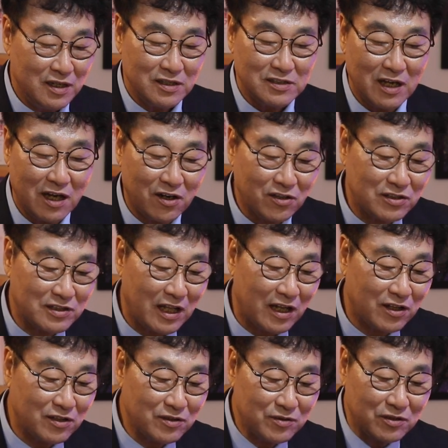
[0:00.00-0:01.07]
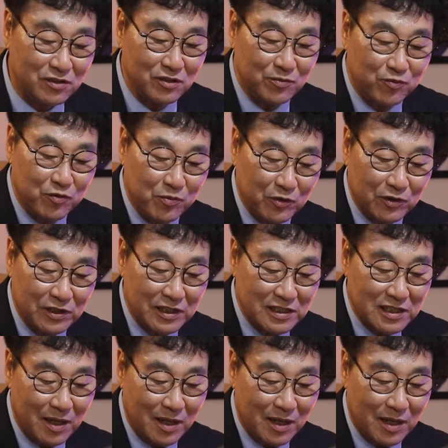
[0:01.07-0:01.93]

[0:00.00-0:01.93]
살았다는 그 부분이